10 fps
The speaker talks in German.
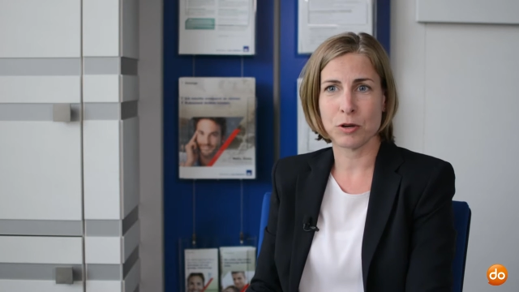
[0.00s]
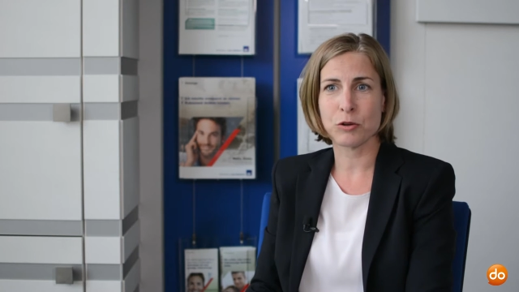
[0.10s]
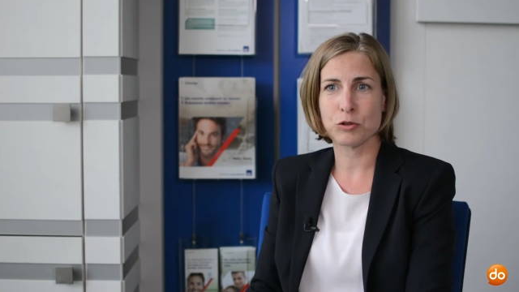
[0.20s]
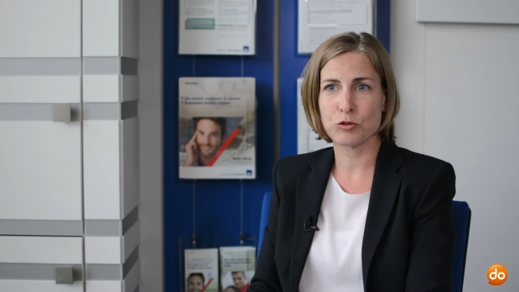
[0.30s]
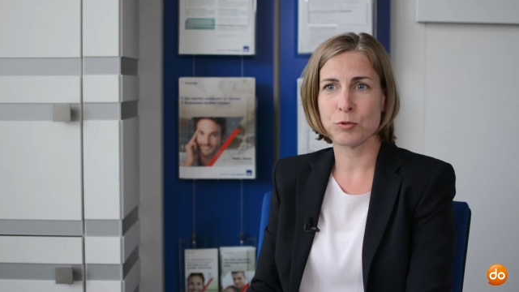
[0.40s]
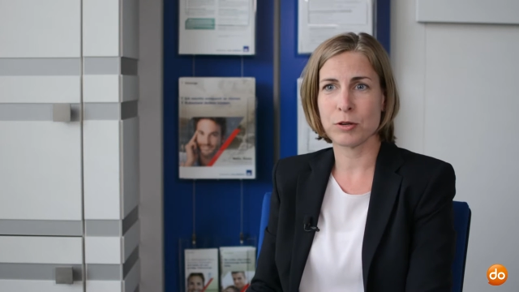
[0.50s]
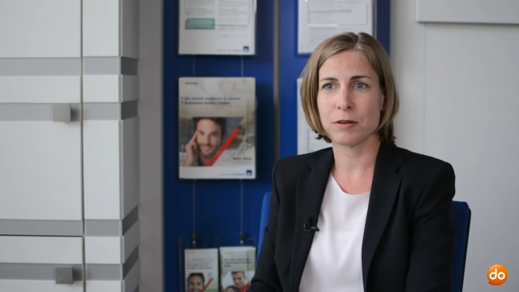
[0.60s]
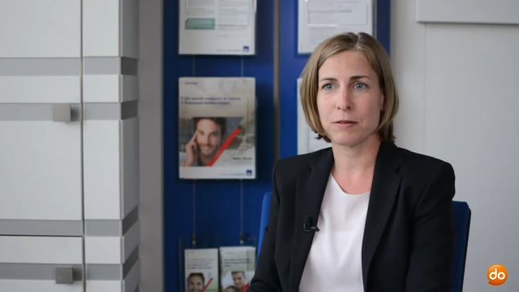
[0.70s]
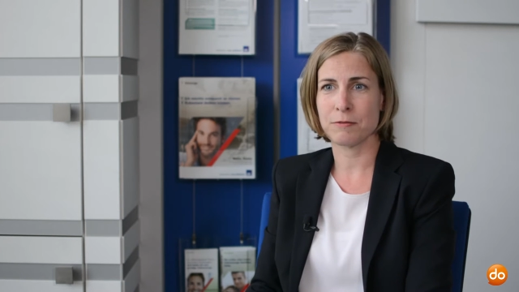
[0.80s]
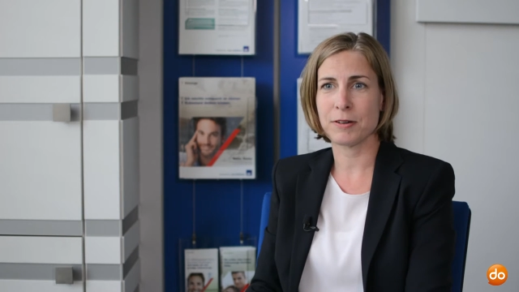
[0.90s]
und auch zu
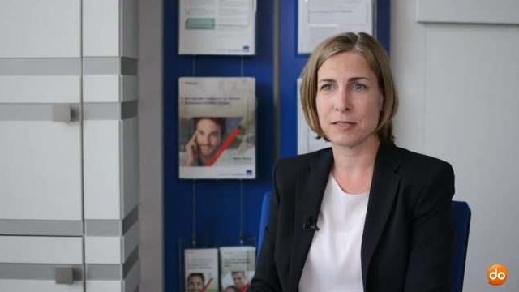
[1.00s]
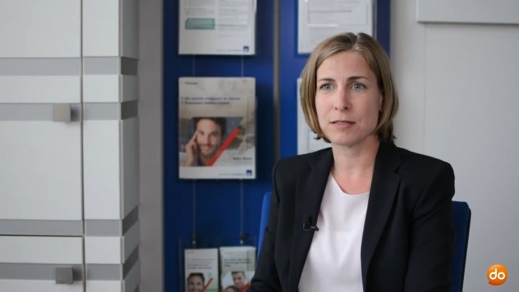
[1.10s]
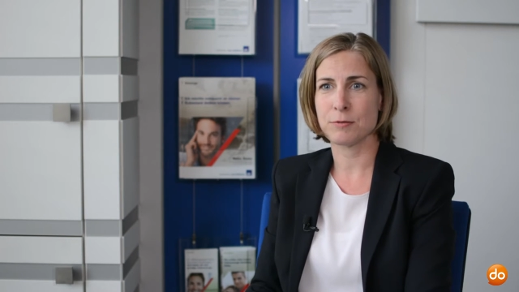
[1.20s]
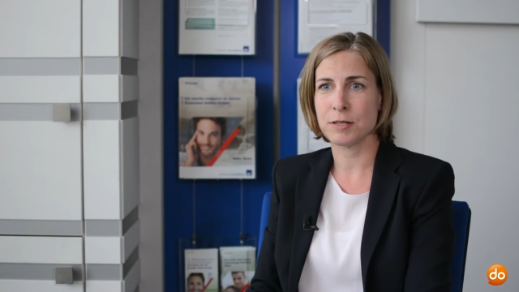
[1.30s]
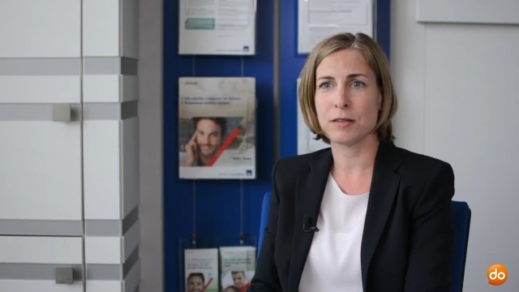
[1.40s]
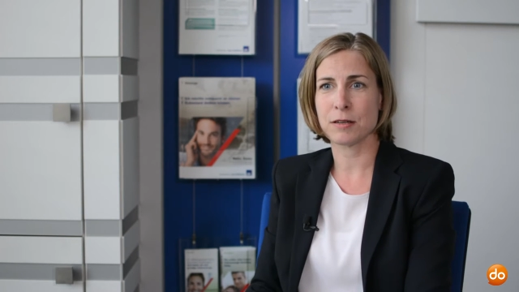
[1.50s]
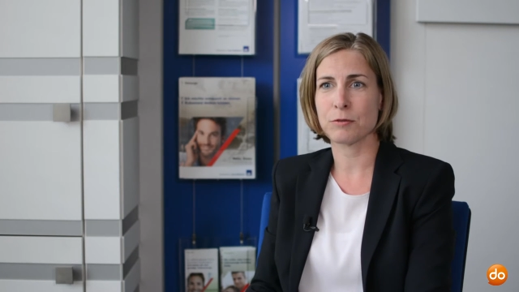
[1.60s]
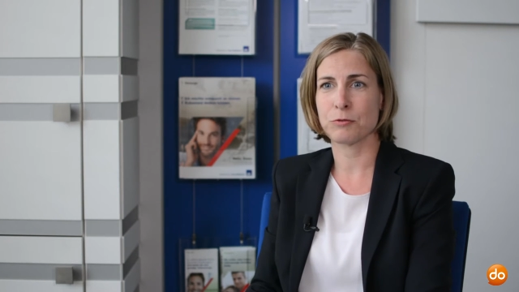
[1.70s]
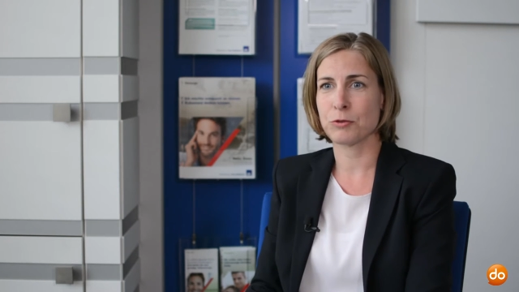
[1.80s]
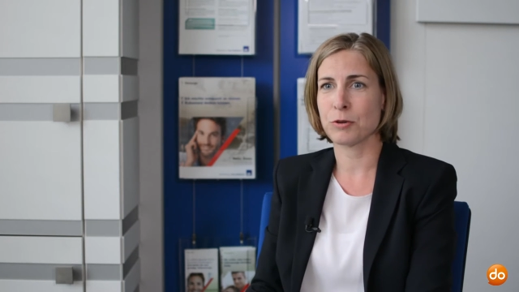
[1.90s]
spüren, was ist wichtig
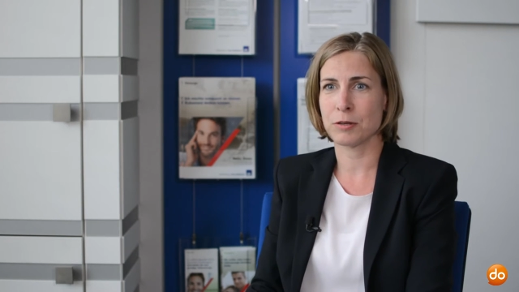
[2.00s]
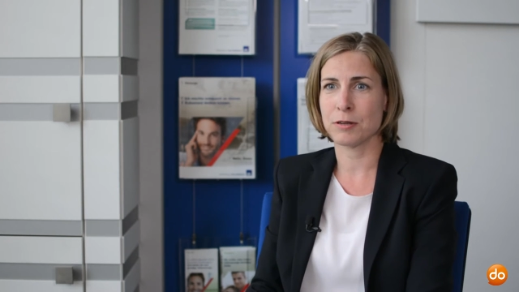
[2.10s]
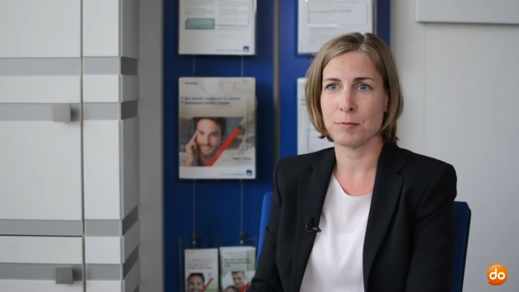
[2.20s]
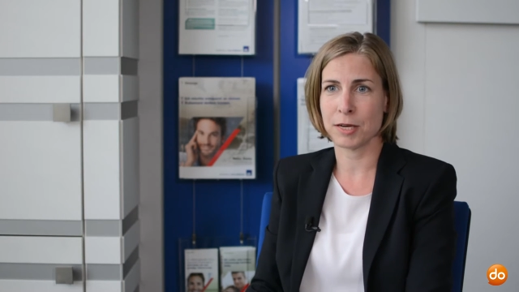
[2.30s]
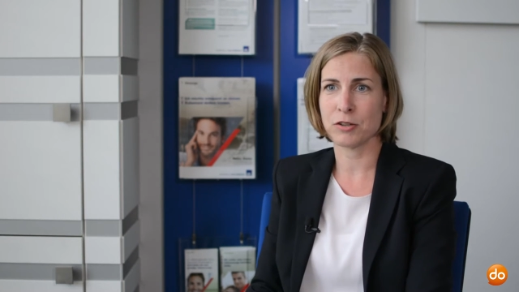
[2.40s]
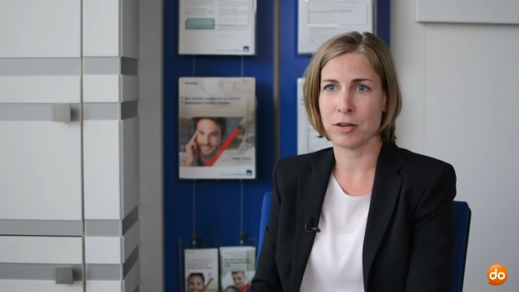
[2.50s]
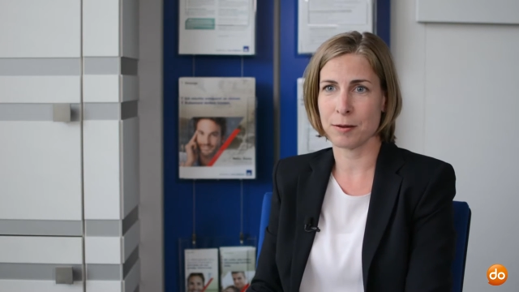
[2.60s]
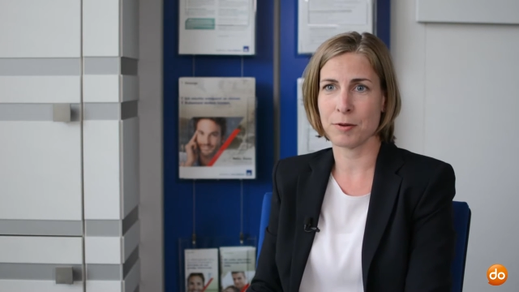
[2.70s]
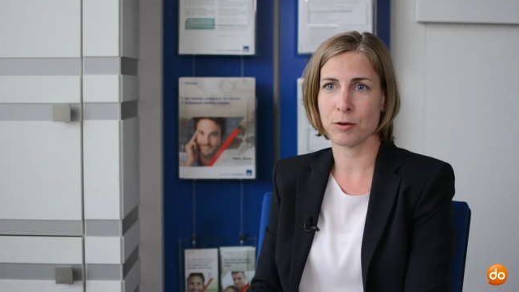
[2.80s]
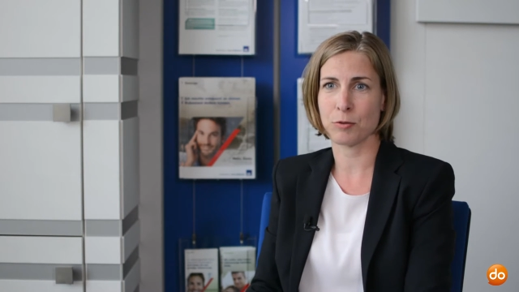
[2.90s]
für den Menschen, der
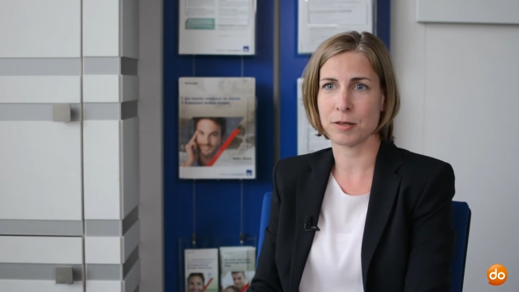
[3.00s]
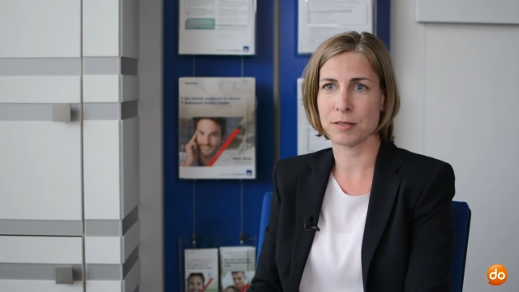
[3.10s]
am gegenüber